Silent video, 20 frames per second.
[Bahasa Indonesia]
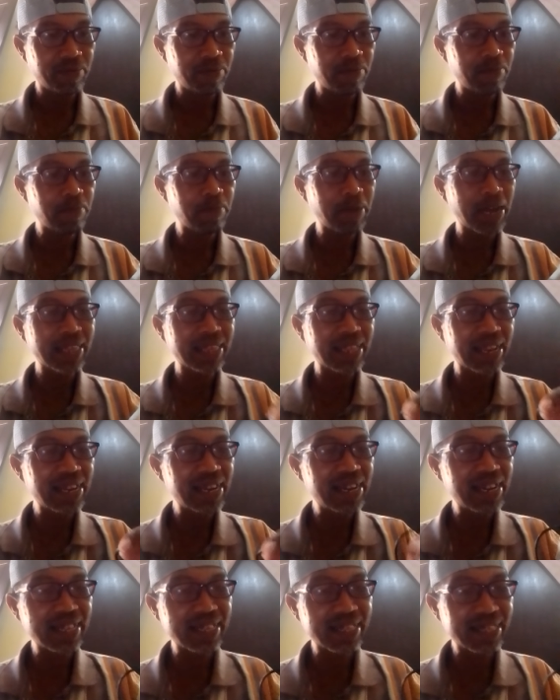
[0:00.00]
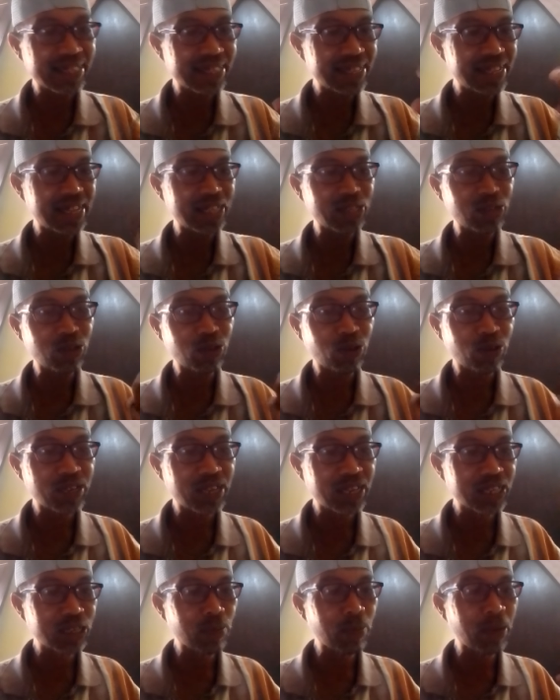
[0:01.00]
Empat lilit. Nah,
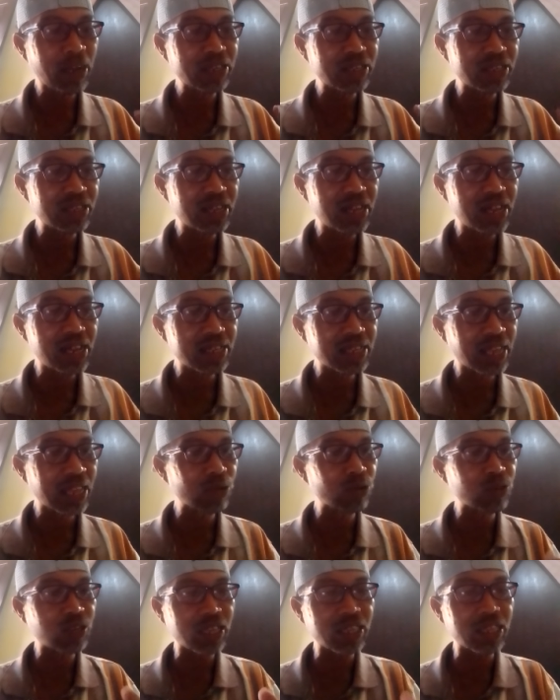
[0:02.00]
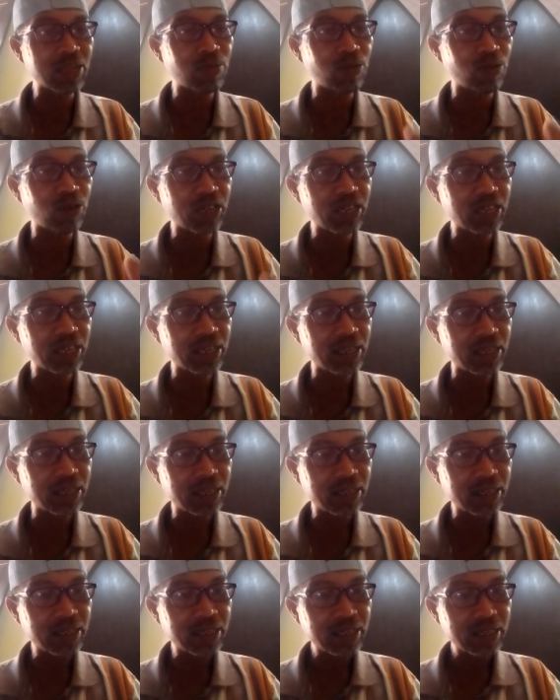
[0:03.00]
contohnya spasinya satu senti boleh.
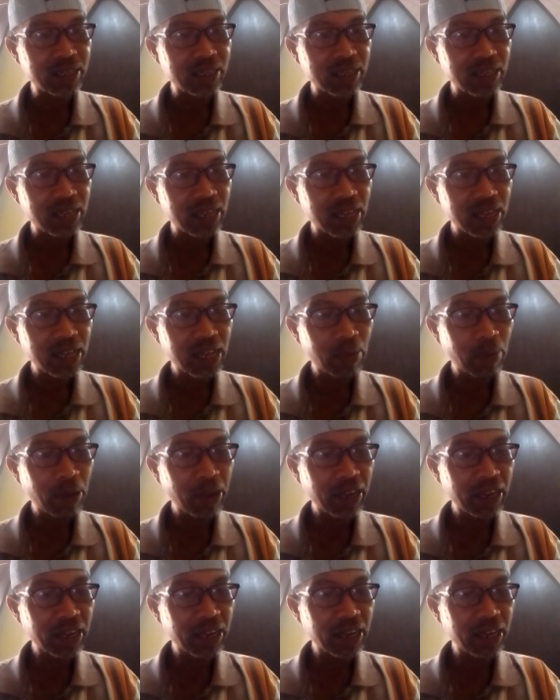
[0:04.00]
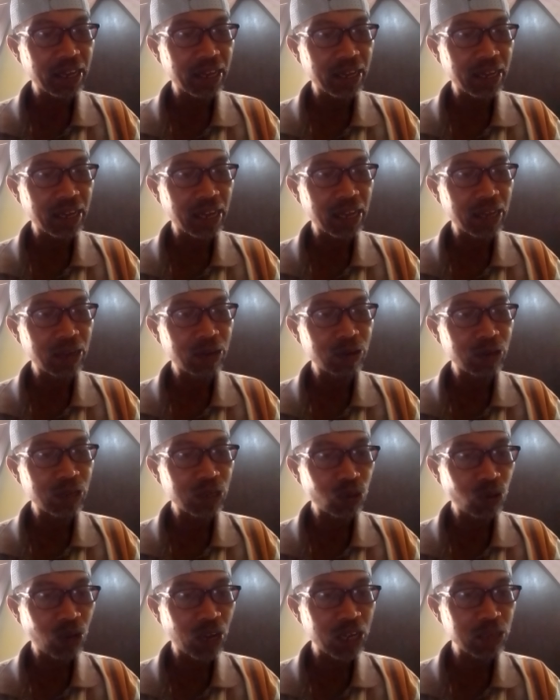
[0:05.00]
Nggak pakai
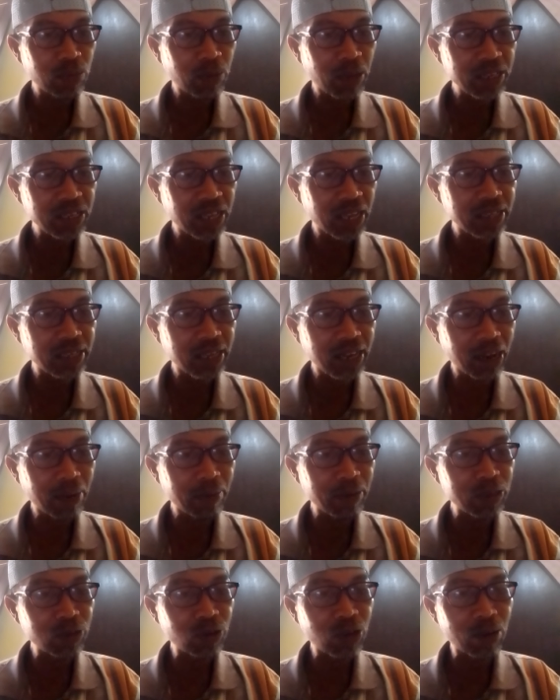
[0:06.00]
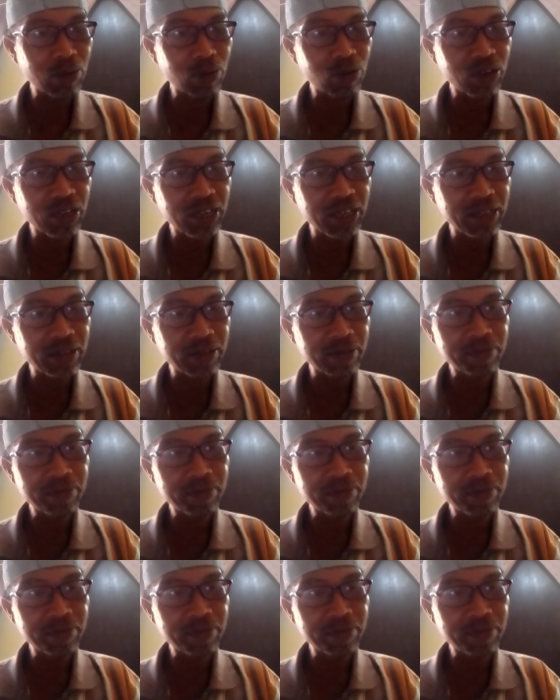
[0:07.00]
hitungan spasi asal rapi juga boleh